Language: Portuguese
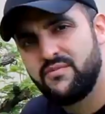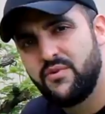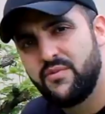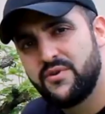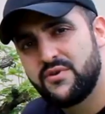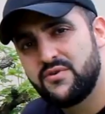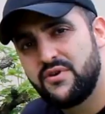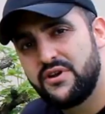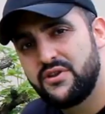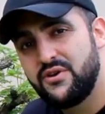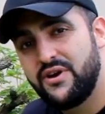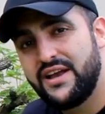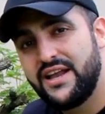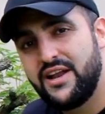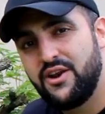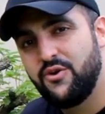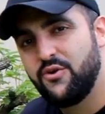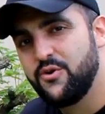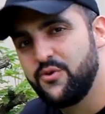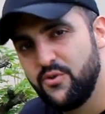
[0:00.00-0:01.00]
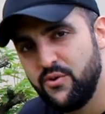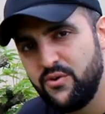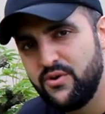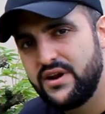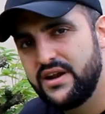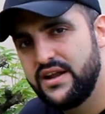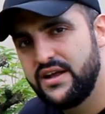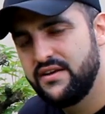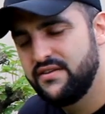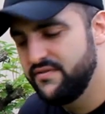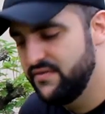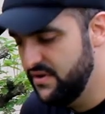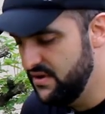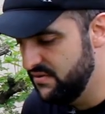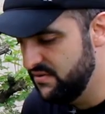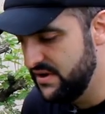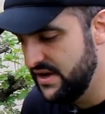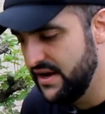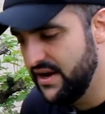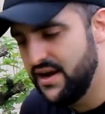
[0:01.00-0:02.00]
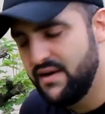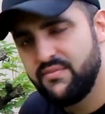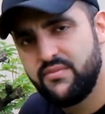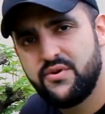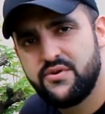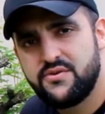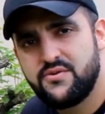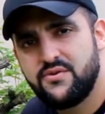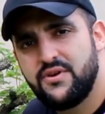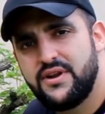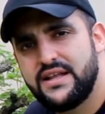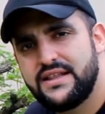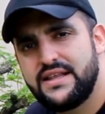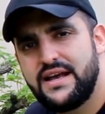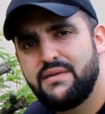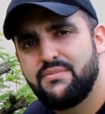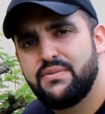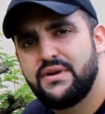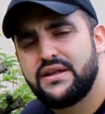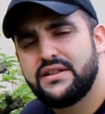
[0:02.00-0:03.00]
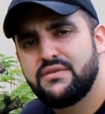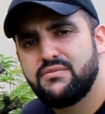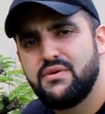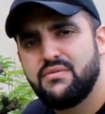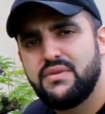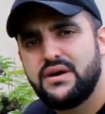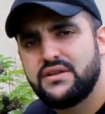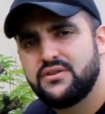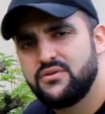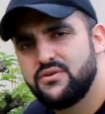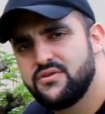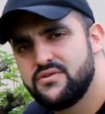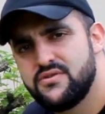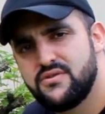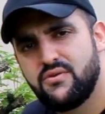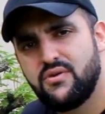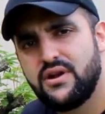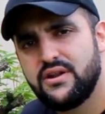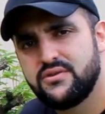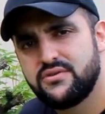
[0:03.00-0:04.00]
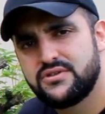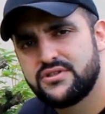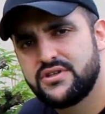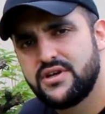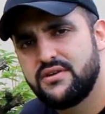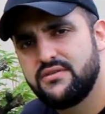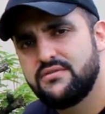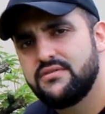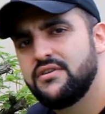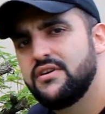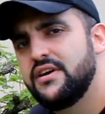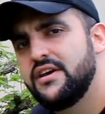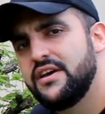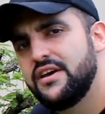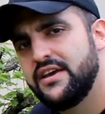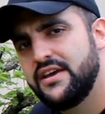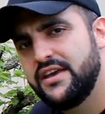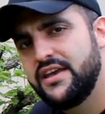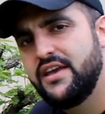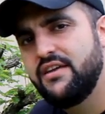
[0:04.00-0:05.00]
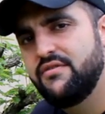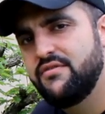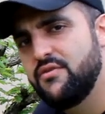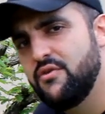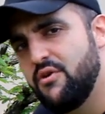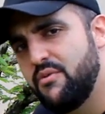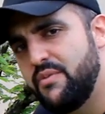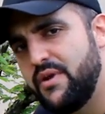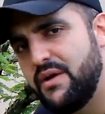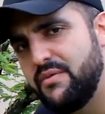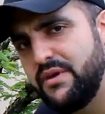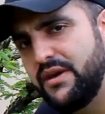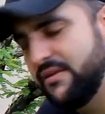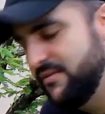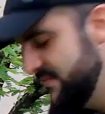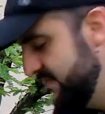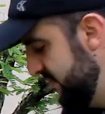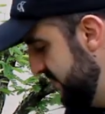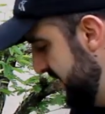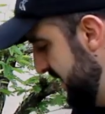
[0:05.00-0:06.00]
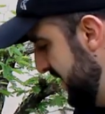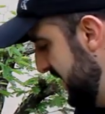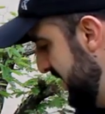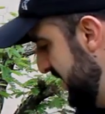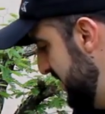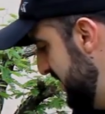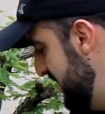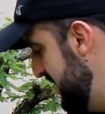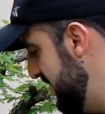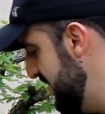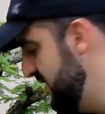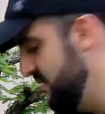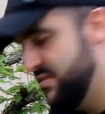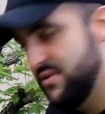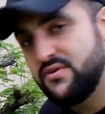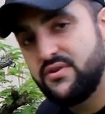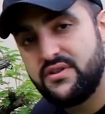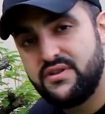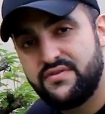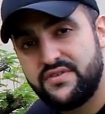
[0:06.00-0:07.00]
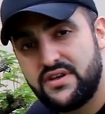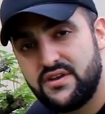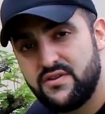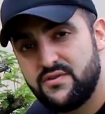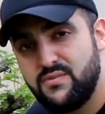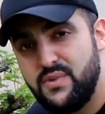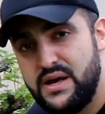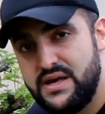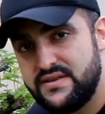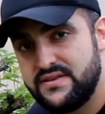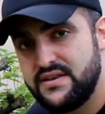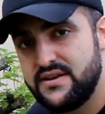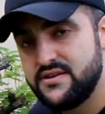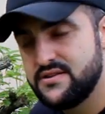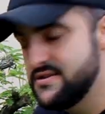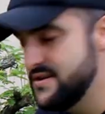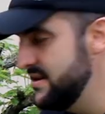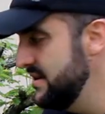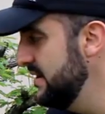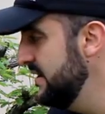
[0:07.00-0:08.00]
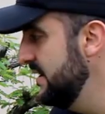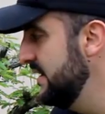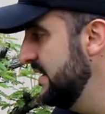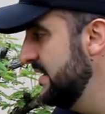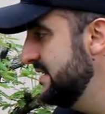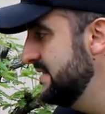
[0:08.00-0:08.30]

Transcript: Bom pessoal, então aquela loucura, né? o cara acabou de coletar a planta e me mandou, tirou ela do chão e enviou para mim, né? É, o pessoal tá fazendo isso bastante aí.